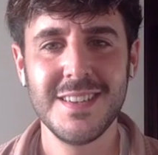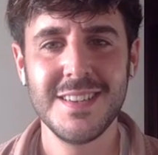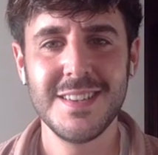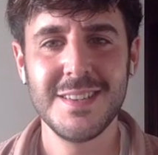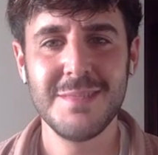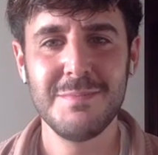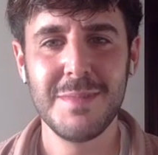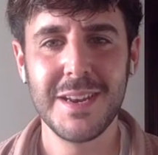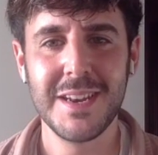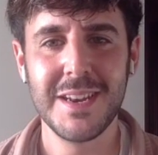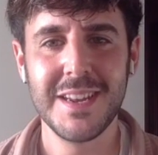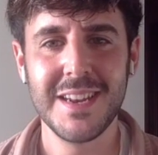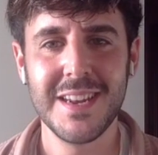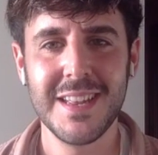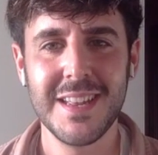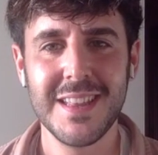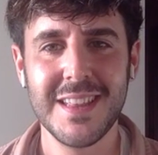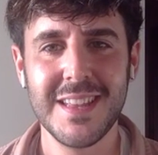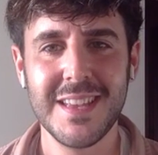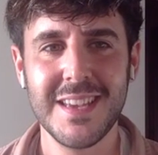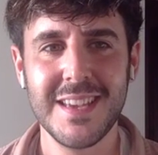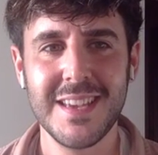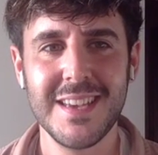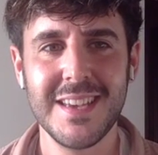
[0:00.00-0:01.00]
sin manera
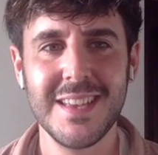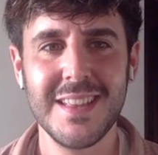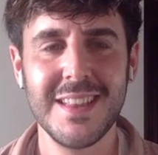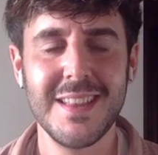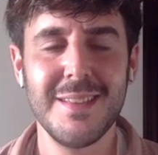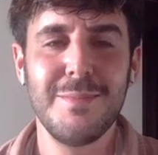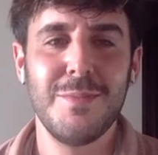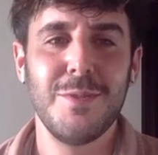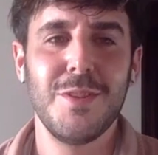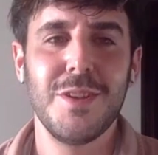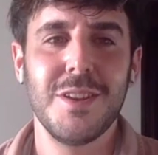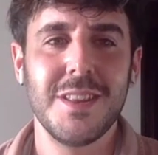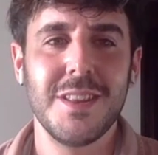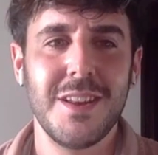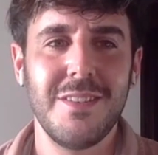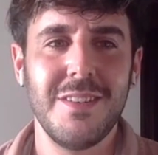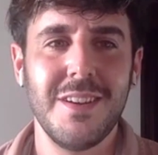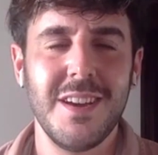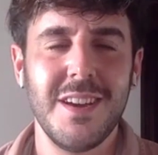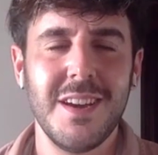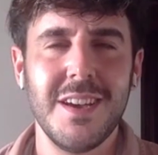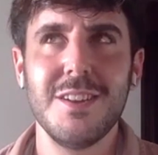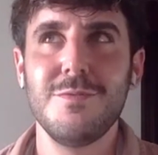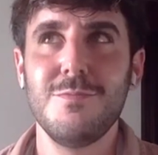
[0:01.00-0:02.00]
de, de, poder
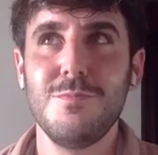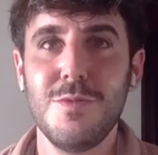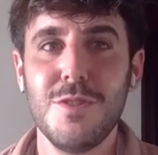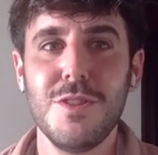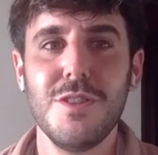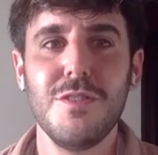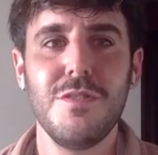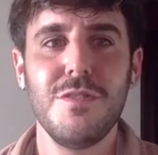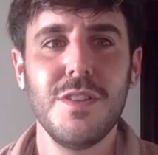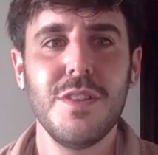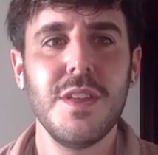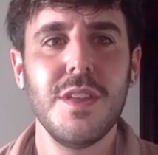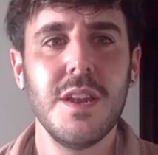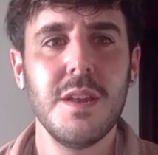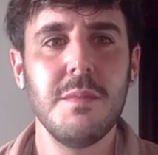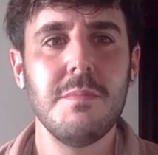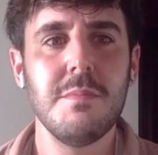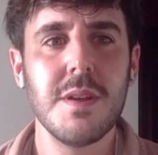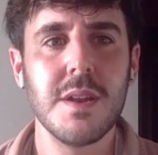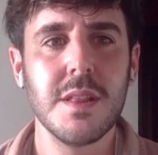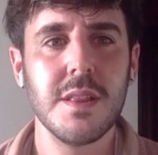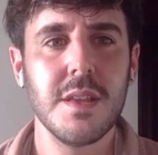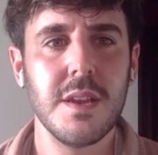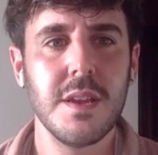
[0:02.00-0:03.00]
trabajar es muy difícil
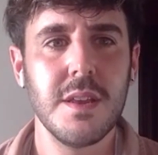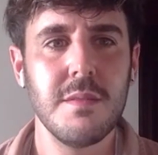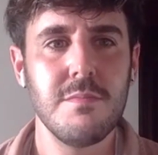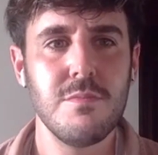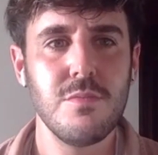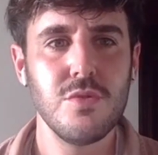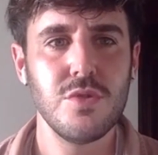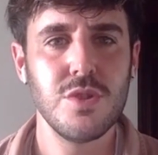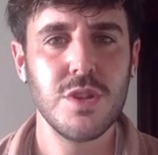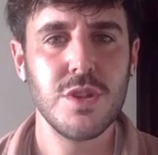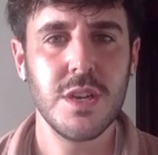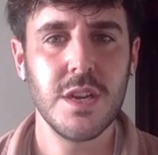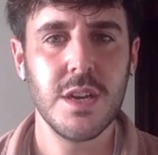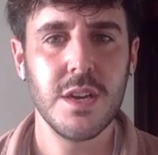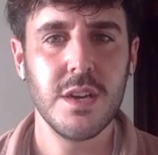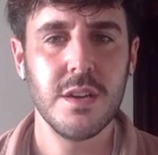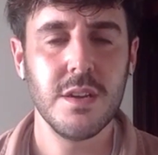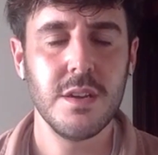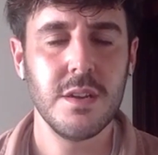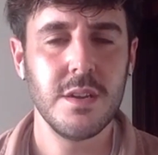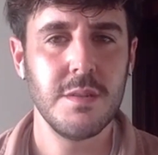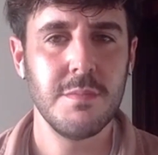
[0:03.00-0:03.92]
invertir en música.